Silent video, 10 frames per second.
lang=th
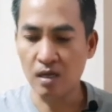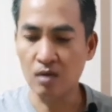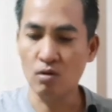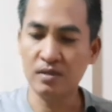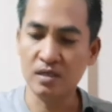
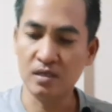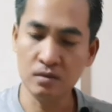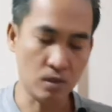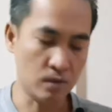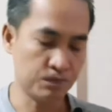รวมถึง
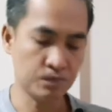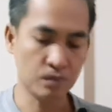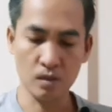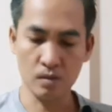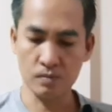
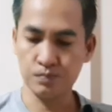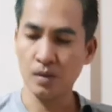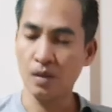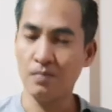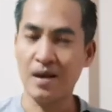
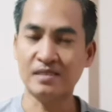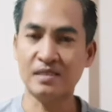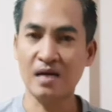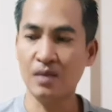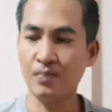ภาช
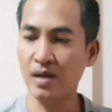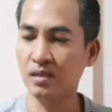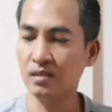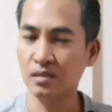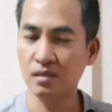นะที่เป็น